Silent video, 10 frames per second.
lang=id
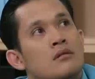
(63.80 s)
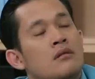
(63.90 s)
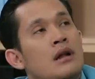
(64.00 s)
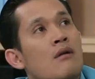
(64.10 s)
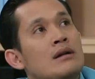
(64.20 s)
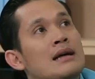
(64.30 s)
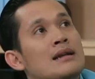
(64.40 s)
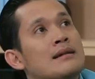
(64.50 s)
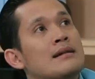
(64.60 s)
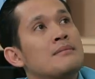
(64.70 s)
Lawan arah
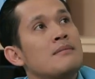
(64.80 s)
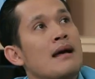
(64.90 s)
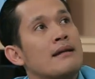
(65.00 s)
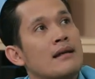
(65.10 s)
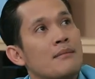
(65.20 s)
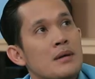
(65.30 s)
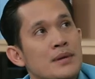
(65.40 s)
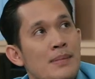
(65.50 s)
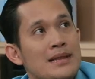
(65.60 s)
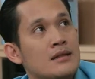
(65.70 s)
dari mana? Emang
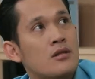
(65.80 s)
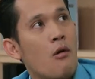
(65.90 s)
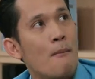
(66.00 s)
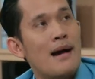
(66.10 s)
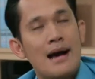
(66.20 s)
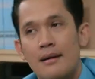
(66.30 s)
perempatan tomang